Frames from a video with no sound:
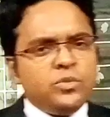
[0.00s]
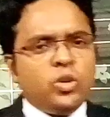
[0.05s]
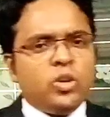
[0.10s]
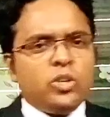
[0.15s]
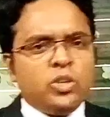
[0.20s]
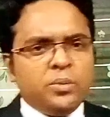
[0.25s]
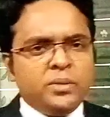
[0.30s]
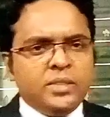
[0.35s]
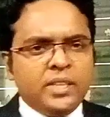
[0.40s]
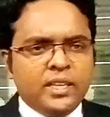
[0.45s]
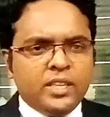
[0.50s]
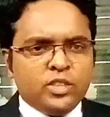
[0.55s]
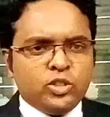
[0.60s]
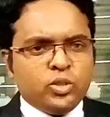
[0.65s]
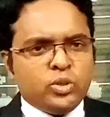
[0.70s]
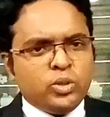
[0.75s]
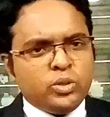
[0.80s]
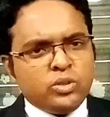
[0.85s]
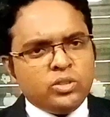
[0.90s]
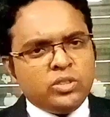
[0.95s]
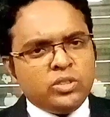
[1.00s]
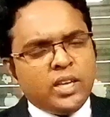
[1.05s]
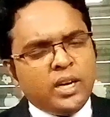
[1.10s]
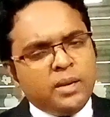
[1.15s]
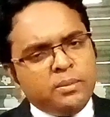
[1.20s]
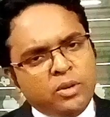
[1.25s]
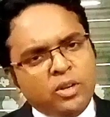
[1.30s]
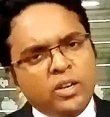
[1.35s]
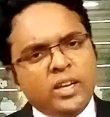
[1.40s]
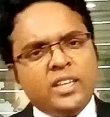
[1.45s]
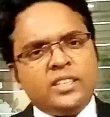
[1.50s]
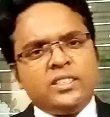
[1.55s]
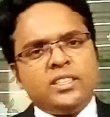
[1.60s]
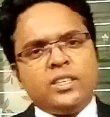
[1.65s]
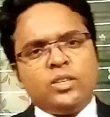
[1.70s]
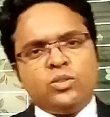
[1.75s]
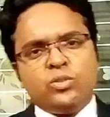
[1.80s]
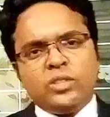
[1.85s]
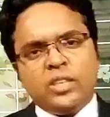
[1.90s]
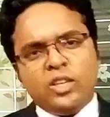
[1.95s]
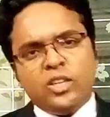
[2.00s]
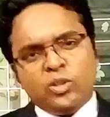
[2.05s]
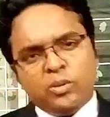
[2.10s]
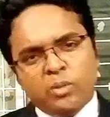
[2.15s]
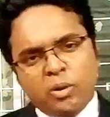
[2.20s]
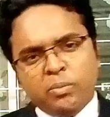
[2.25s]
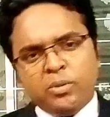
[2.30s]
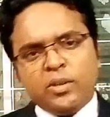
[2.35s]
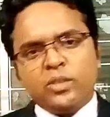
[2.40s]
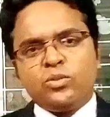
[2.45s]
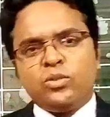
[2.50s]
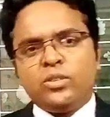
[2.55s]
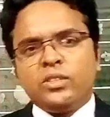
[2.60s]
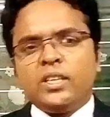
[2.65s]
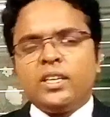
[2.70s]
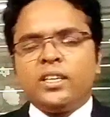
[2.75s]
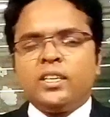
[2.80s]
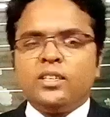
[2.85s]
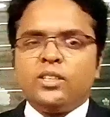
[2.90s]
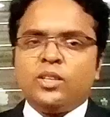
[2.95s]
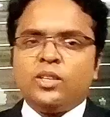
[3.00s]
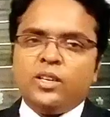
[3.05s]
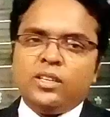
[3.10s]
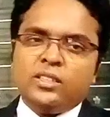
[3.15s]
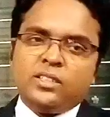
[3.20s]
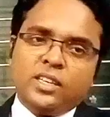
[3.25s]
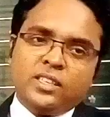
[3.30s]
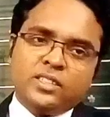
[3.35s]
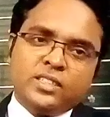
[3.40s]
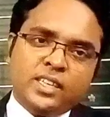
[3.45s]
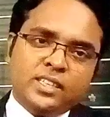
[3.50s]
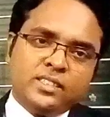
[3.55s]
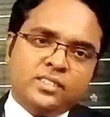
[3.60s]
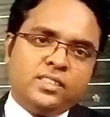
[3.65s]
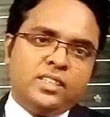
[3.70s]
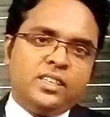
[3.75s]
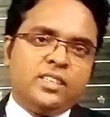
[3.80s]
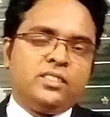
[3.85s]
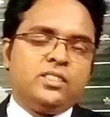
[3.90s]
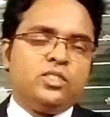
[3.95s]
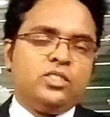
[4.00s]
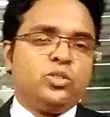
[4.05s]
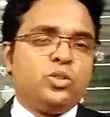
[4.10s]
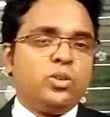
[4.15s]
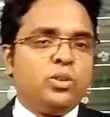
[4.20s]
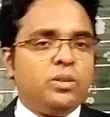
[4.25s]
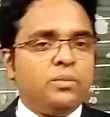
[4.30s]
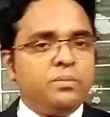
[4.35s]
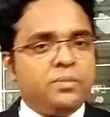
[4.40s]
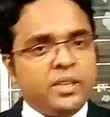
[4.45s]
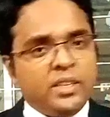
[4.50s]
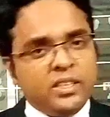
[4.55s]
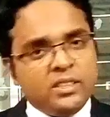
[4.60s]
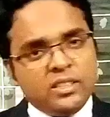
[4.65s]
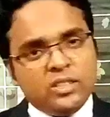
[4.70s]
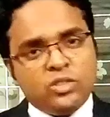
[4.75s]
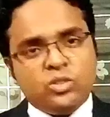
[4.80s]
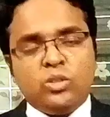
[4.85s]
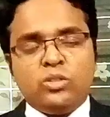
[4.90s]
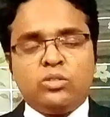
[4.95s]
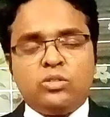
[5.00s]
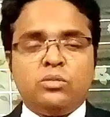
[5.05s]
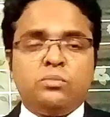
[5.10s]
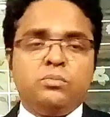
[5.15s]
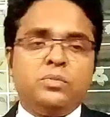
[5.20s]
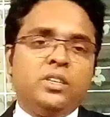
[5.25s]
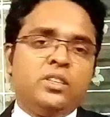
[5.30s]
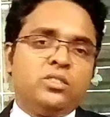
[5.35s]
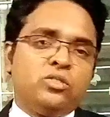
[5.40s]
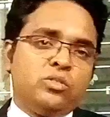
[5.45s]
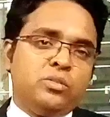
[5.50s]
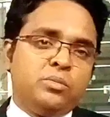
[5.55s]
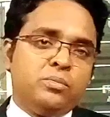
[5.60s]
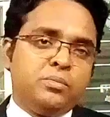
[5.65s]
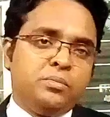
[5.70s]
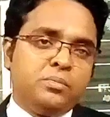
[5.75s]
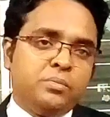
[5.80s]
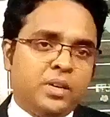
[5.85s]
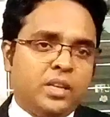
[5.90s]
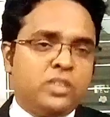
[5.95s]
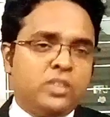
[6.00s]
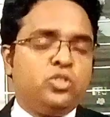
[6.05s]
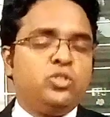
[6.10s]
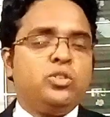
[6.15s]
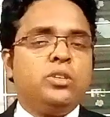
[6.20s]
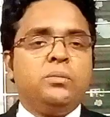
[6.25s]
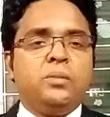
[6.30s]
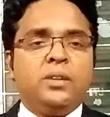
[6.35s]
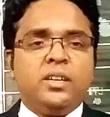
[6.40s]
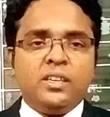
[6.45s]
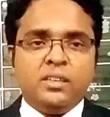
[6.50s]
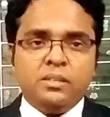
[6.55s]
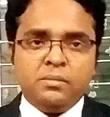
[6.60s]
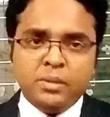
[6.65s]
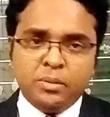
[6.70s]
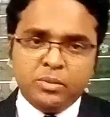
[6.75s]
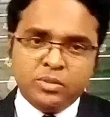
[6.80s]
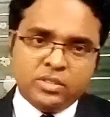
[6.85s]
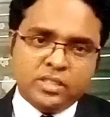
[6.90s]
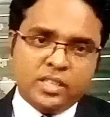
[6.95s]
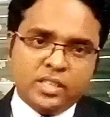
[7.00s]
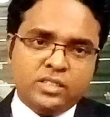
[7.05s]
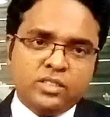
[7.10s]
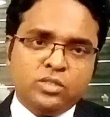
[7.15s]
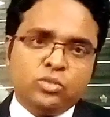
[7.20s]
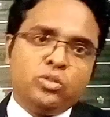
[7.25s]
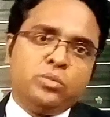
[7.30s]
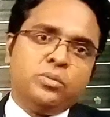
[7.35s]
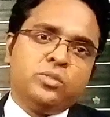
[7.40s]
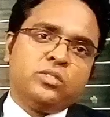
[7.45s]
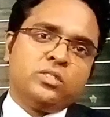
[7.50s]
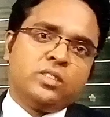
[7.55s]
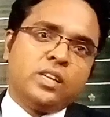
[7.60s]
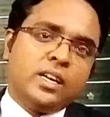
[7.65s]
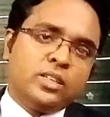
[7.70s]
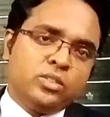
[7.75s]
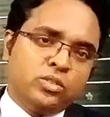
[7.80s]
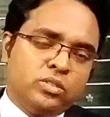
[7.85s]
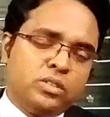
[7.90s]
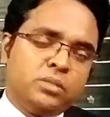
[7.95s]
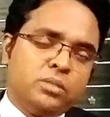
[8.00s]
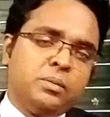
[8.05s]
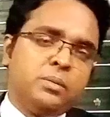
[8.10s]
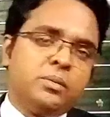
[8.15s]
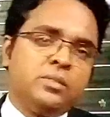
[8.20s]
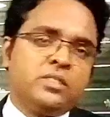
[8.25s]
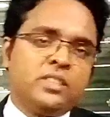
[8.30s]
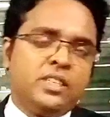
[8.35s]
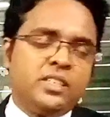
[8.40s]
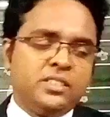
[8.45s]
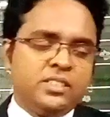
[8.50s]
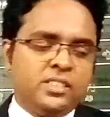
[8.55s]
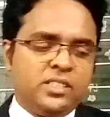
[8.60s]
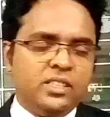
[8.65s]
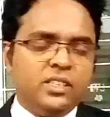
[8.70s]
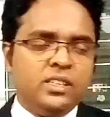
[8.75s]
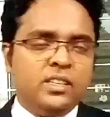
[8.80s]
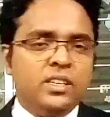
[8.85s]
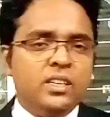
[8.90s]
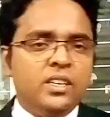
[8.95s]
দণ্ডবিধান এসে সত্য দ্বারা বলা আছে কেউ যদি এরকম অপরাধ করে থাকে তাহলে তার শাস্তি আছে মানে তার সশ্রম বিনাশ্রম বা জরিমানার ব্যবস্থা আছে দুই বছর কারাদণ্ডের ব্যবস্থা আছে